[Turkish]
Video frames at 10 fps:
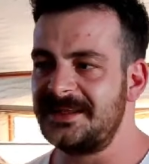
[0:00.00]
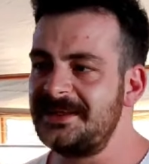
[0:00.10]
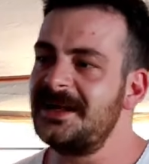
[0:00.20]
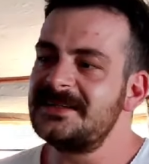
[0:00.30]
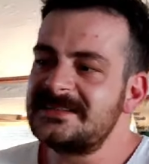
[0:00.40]
Ya
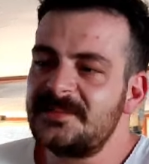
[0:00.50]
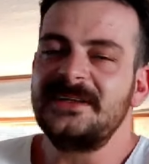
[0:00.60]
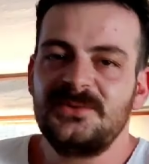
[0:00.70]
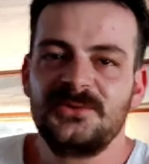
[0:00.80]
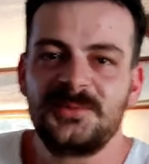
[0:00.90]
ileride işte
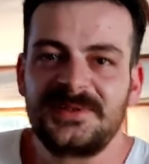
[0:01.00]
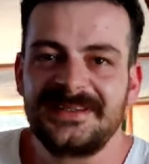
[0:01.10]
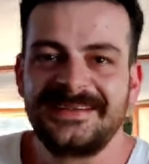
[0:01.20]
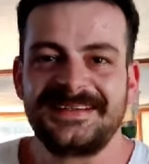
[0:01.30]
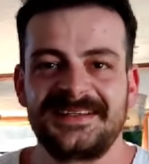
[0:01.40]
ben de YouTube
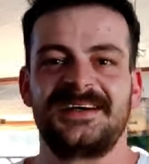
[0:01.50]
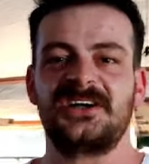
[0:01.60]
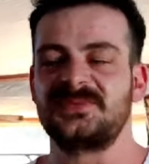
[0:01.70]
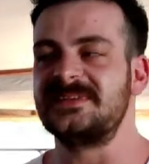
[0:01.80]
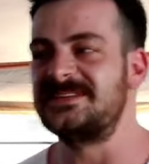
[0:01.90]
kanalı
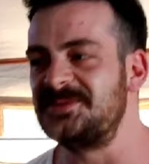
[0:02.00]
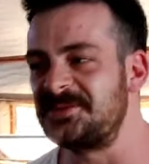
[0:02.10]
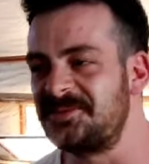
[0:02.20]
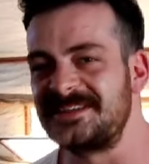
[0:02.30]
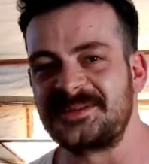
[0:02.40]
açmak
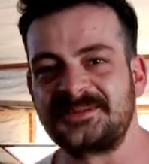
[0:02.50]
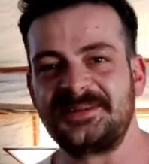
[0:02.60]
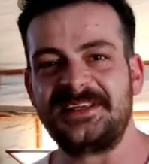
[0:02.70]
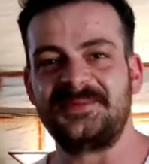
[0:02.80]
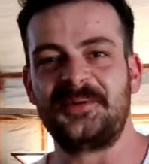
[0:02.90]
istiyorum ama tamam. az önce
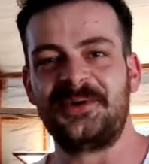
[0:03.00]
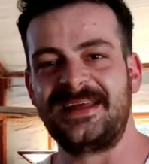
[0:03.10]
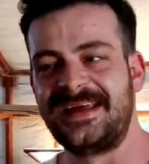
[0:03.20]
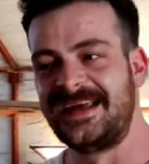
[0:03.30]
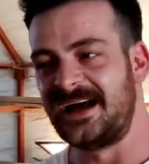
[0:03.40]
söyledim ya
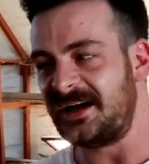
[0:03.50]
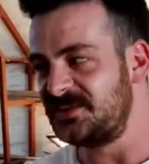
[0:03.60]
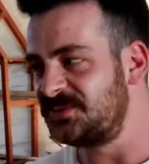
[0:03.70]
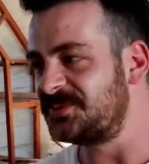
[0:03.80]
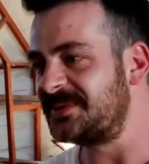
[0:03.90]
böyle.
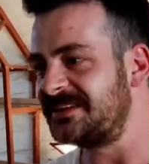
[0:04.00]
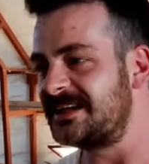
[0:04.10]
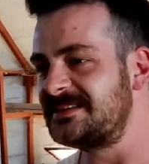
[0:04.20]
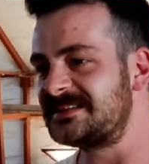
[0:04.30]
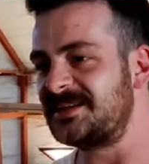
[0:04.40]
Hani YouTube kanalı
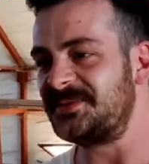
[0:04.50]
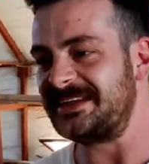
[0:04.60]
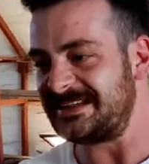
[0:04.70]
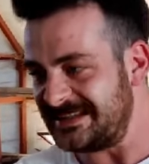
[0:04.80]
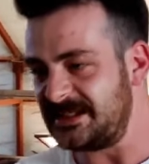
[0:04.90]
açacaksam
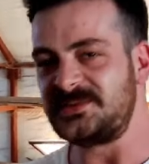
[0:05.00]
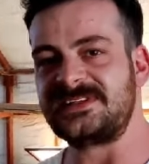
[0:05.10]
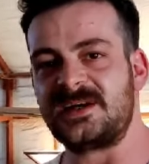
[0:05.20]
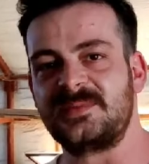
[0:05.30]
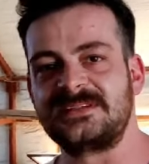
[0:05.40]
hani iyi bir
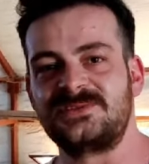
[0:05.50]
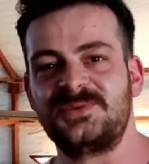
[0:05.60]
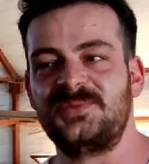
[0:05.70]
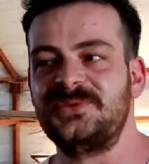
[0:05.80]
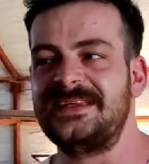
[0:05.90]
şey yapmak
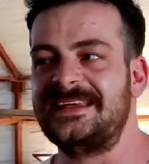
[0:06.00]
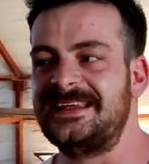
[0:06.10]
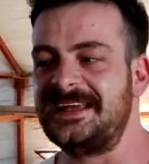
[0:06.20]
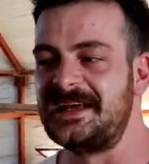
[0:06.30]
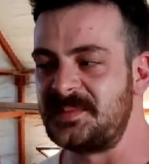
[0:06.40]
istiyorum. Bununla
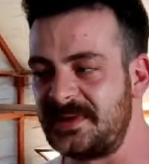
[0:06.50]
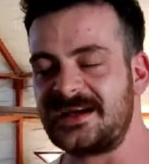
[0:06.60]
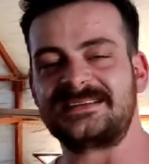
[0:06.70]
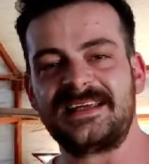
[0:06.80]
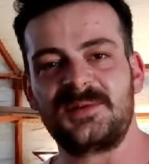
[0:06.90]
ilgili
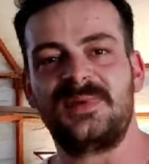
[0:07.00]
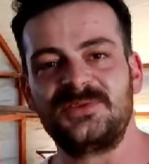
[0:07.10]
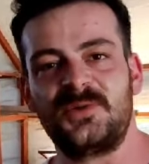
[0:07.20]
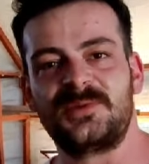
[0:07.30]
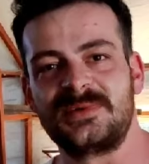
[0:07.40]
birkaç
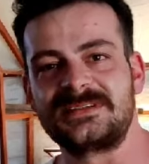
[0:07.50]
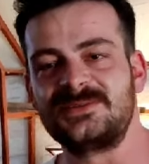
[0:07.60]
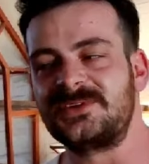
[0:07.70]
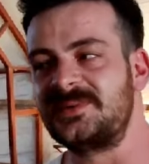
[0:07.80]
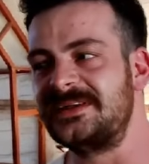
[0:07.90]
ekipman toplamak
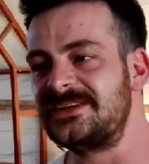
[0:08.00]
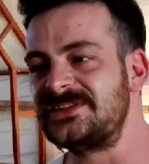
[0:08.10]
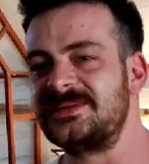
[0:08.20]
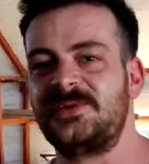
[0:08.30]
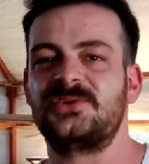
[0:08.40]
istiyorum. Hani Hı-hı.
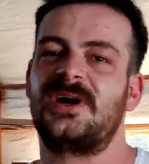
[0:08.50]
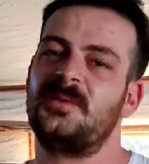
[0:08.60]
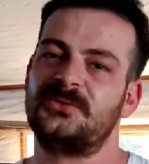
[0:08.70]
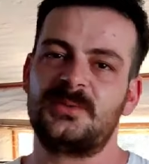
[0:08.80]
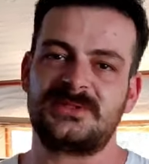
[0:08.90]
şimdi böyle çok
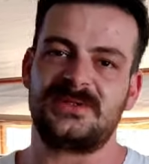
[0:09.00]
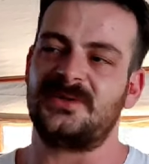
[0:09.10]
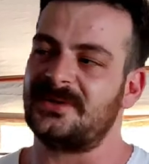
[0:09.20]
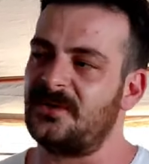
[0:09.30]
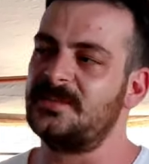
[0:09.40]
amatör bir şey
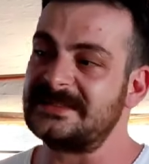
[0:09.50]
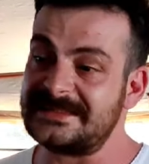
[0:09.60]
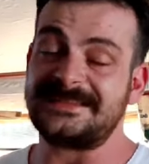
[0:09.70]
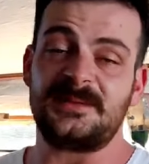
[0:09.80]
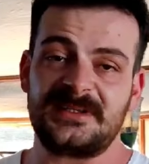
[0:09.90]

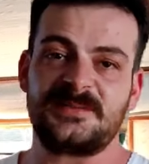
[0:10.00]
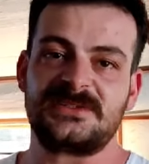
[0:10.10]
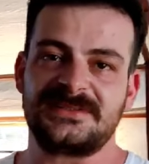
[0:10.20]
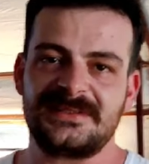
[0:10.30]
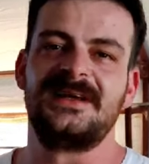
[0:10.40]
olmasını istemediğim
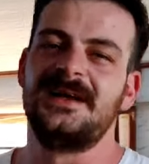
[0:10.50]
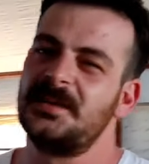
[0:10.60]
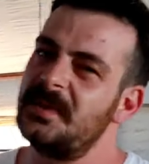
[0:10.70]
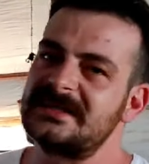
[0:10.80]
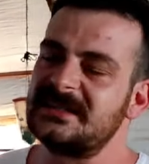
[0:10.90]
tamam. için
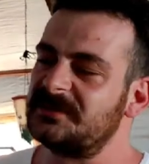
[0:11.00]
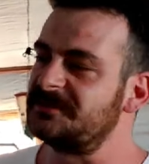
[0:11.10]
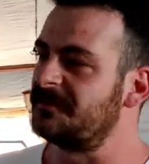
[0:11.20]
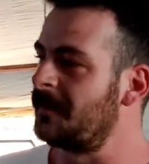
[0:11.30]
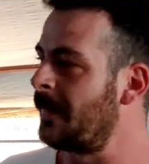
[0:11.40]
başlamadım.